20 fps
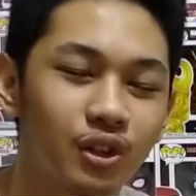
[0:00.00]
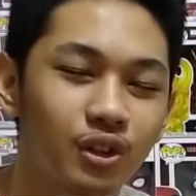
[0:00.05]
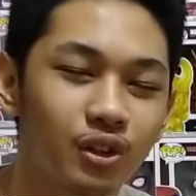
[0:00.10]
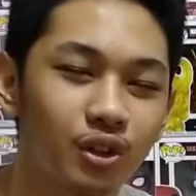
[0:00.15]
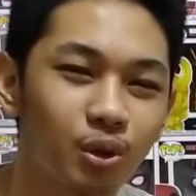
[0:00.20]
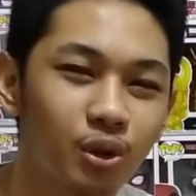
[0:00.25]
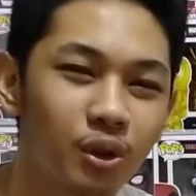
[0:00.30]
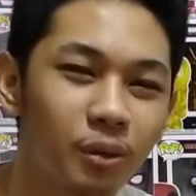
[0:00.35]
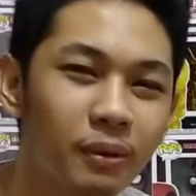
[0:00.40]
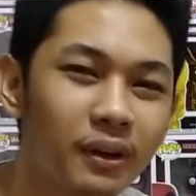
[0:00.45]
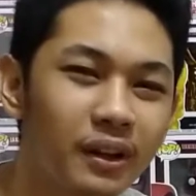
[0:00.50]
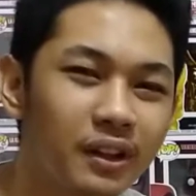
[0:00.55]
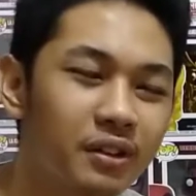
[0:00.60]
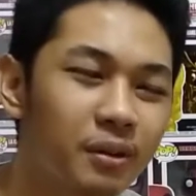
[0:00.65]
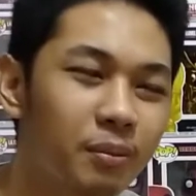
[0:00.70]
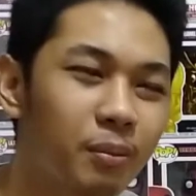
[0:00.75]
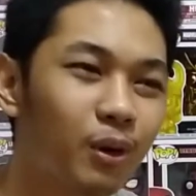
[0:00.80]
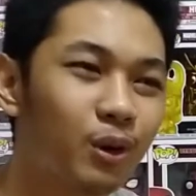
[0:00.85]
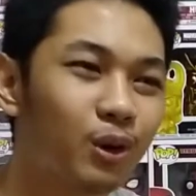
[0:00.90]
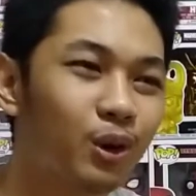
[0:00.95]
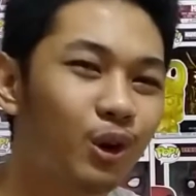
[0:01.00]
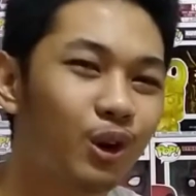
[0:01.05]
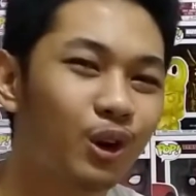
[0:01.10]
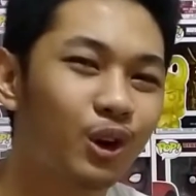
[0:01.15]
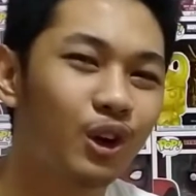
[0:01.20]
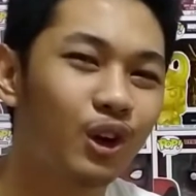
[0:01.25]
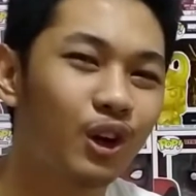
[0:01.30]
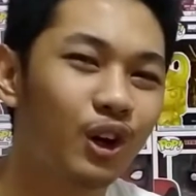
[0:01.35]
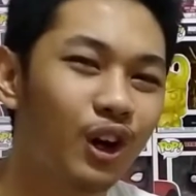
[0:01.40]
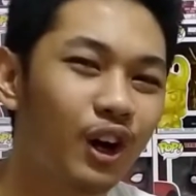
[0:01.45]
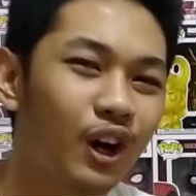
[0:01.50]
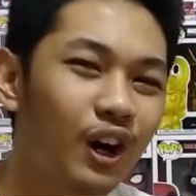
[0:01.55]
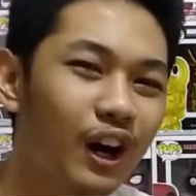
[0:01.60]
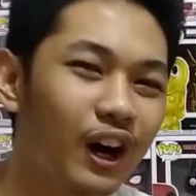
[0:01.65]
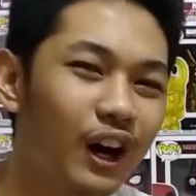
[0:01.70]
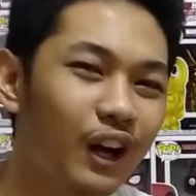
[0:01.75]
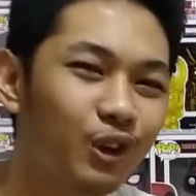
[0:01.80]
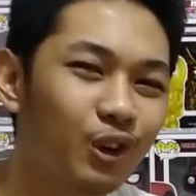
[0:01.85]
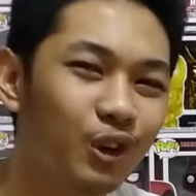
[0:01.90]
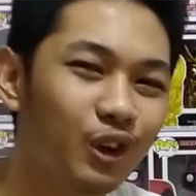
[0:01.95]
So napaisip ako,
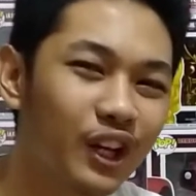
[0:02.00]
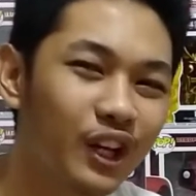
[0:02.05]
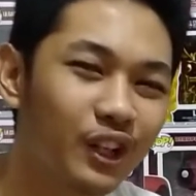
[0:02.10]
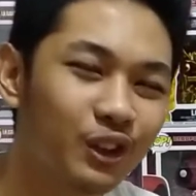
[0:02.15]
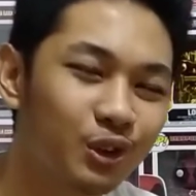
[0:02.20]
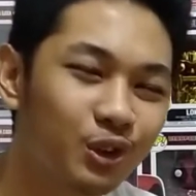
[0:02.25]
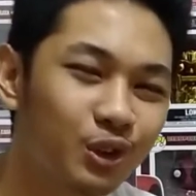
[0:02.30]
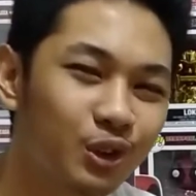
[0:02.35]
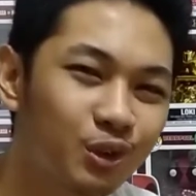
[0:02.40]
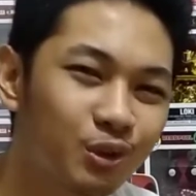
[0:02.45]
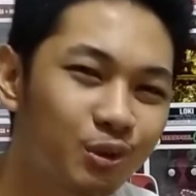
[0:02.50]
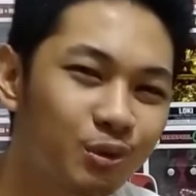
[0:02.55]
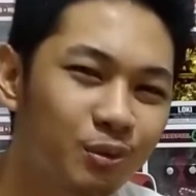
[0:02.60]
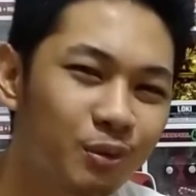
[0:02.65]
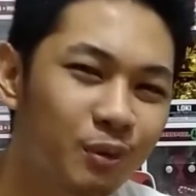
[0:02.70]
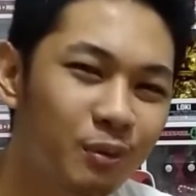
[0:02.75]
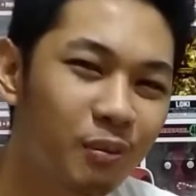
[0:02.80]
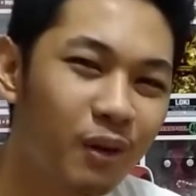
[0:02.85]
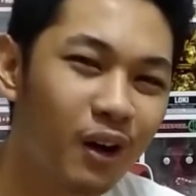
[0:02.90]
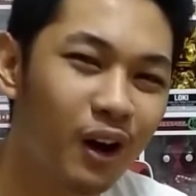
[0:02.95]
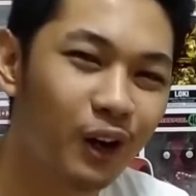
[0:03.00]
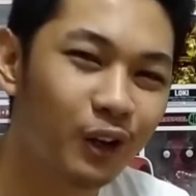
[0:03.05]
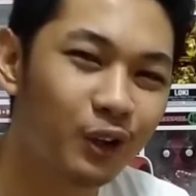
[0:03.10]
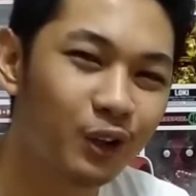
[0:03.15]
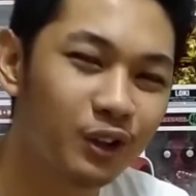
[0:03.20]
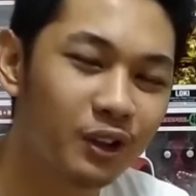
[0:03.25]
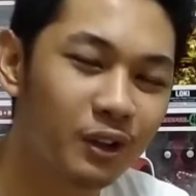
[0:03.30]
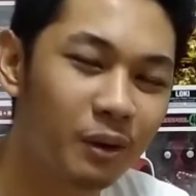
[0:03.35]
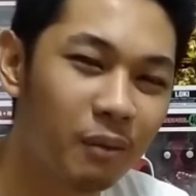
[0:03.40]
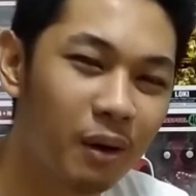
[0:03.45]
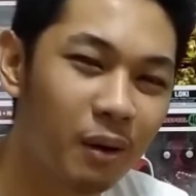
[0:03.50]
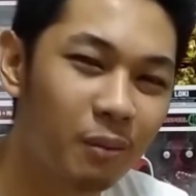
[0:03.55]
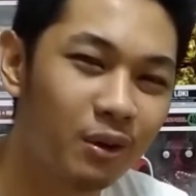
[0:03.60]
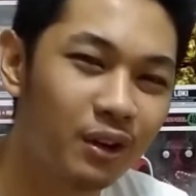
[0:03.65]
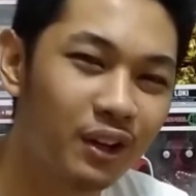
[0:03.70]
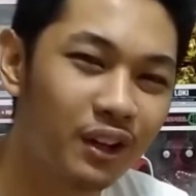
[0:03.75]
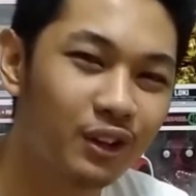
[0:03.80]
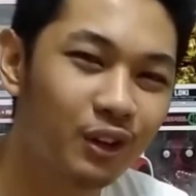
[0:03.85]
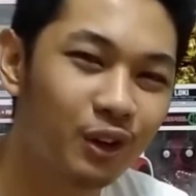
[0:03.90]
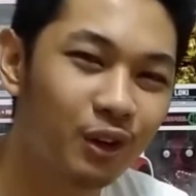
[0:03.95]
ano kaya tong mga cute na
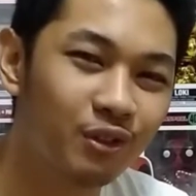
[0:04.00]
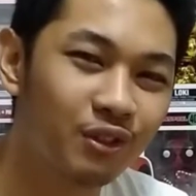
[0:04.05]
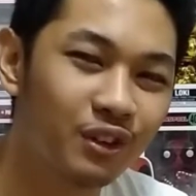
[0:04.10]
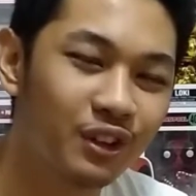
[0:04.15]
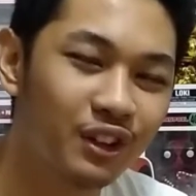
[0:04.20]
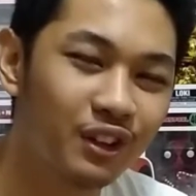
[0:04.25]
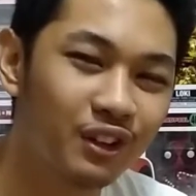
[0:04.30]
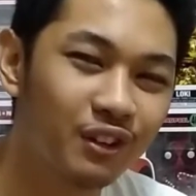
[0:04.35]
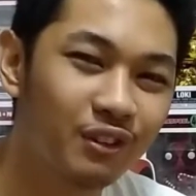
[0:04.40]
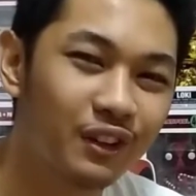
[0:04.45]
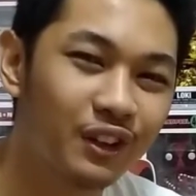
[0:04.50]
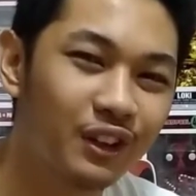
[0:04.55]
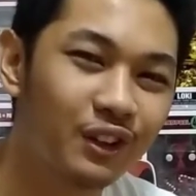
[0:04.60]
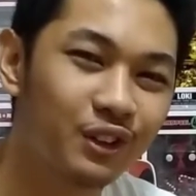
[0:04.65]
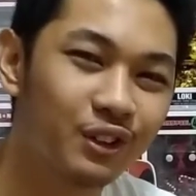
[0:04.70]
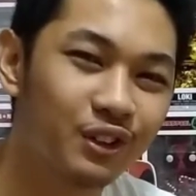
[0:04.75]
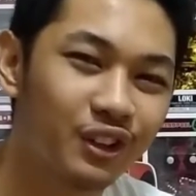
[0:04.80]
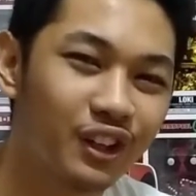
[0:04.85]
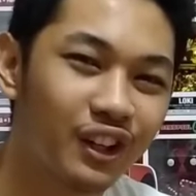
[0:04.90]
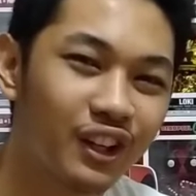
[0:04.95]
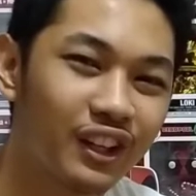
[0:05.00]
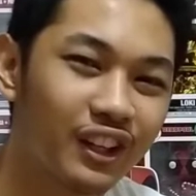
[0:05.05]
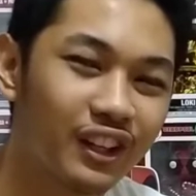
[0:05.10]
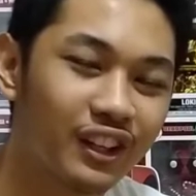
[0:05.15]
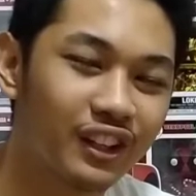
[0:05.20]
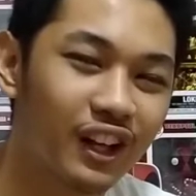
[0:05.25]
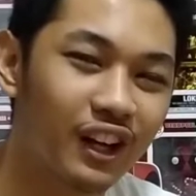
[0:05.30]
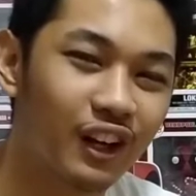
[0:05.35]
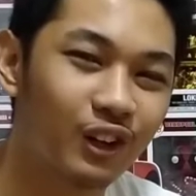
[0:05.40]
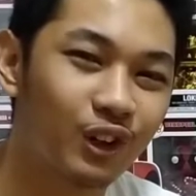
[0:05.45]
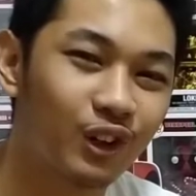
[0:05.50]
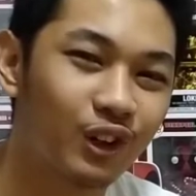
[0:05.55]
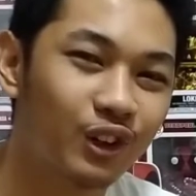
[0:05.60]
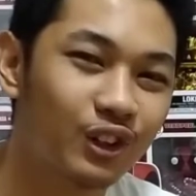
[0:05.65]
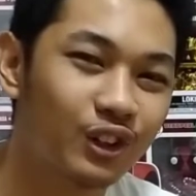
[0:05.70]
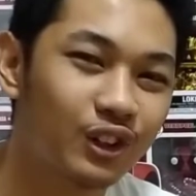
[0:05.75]
bubblehead or vinyl figures na nakikita ko?